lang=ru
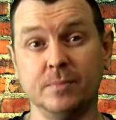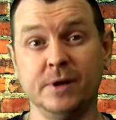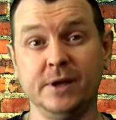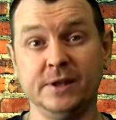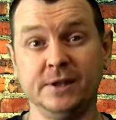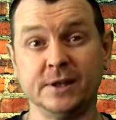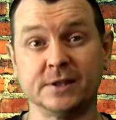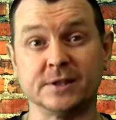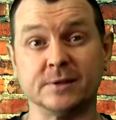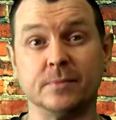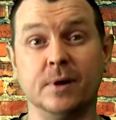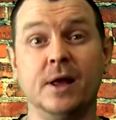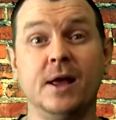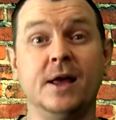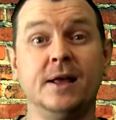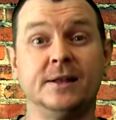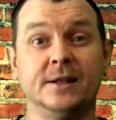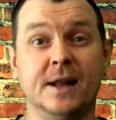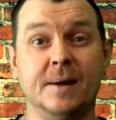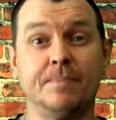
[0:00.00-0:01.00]
индексом
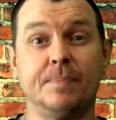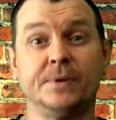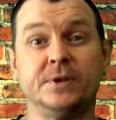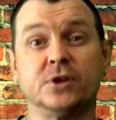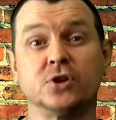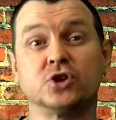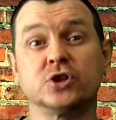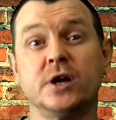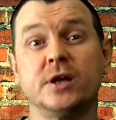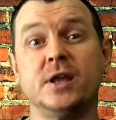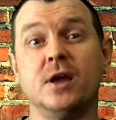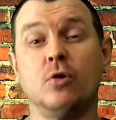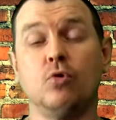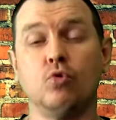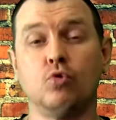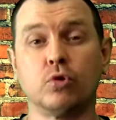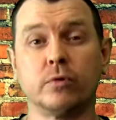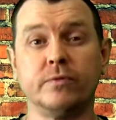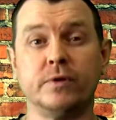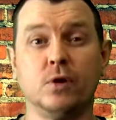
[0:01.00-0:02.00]
для поддержания
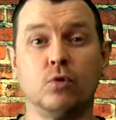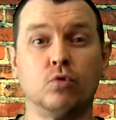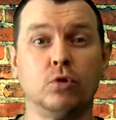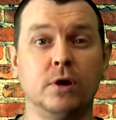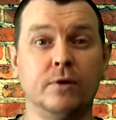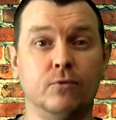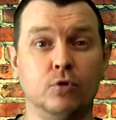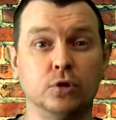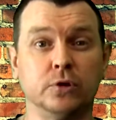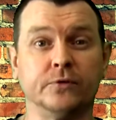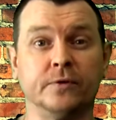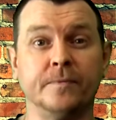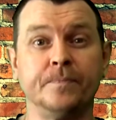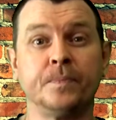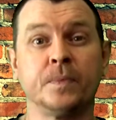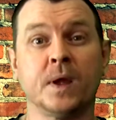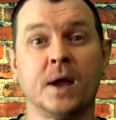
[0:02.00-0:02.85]
уровня углеводов,